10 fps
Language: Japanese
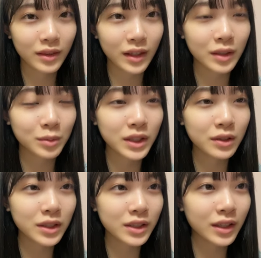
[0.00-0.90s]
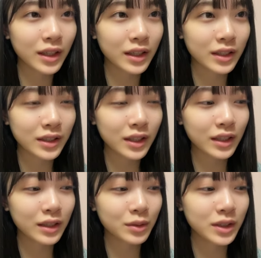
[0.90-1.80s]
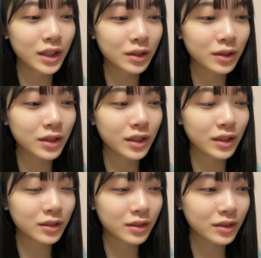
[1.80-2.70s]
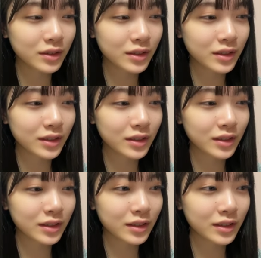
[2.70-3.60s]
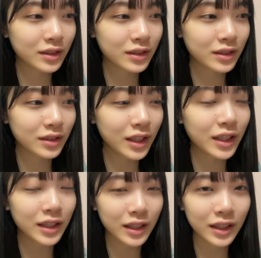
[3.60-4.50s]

あでもちゃんと失礼ないじり方をしてるっていう体で